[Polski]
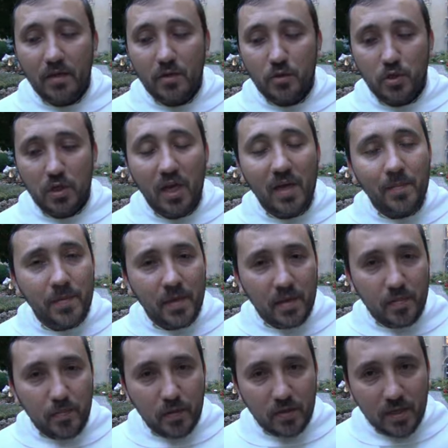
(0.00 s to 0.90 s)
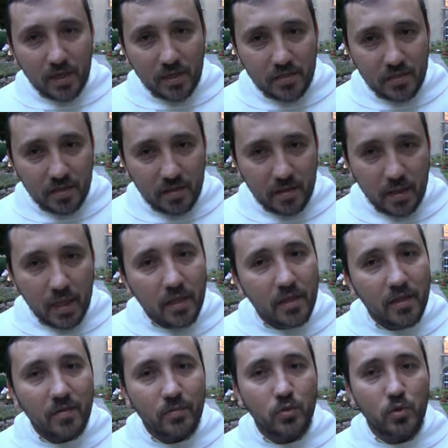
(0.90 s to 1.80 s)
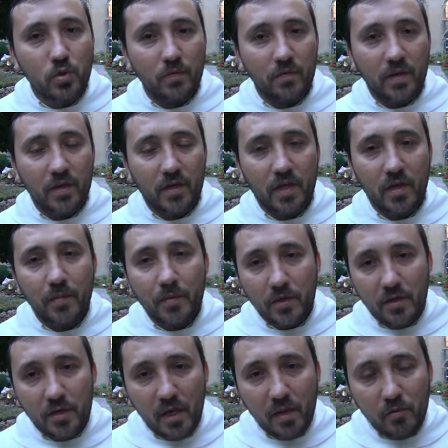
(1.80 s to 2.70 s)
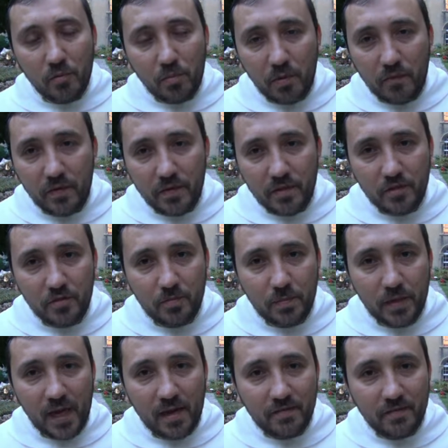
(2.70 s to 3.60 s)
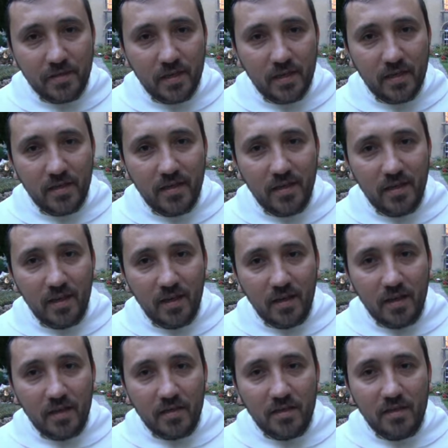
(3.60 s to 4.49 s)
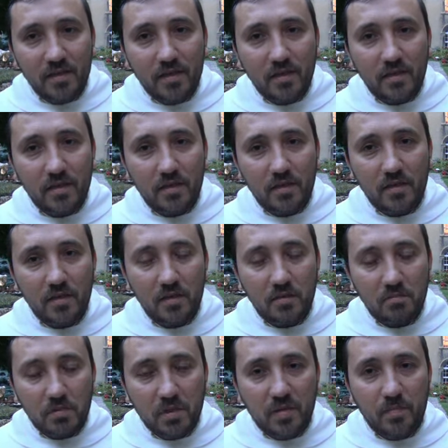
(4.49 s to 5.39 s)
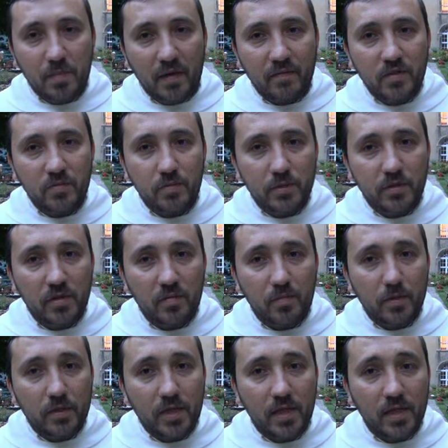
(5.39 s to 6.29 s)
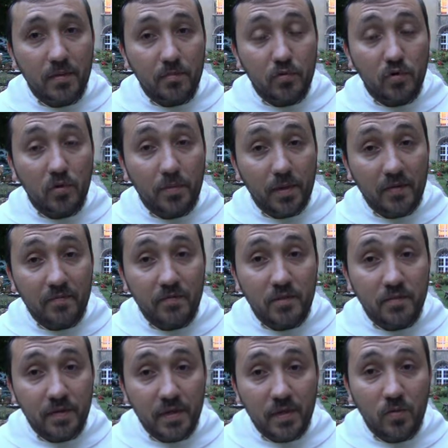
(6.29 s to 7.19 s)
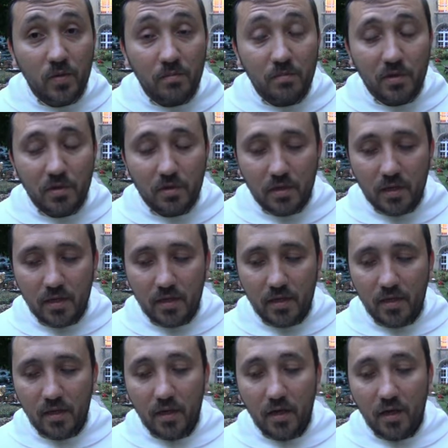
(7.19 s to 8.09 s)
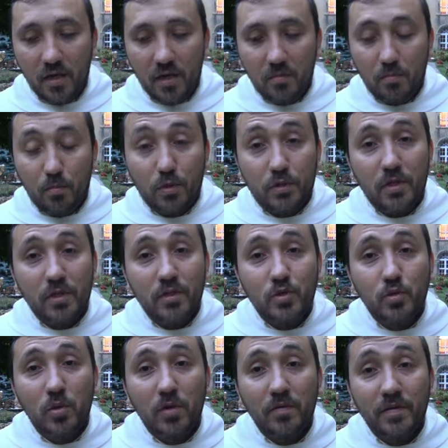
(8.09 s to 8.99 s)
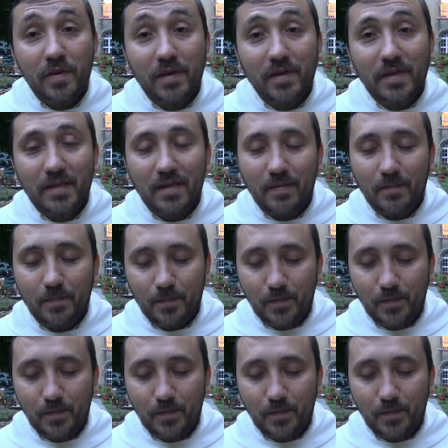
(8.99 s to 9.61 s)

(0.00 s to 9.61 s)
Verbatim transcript: Że lepiej spotkać się z jednym człowiekiem i jemu powiedzieć prawdę i sprawić, by to spotkanie było prawdziwe i głębokie, bo ten człowiek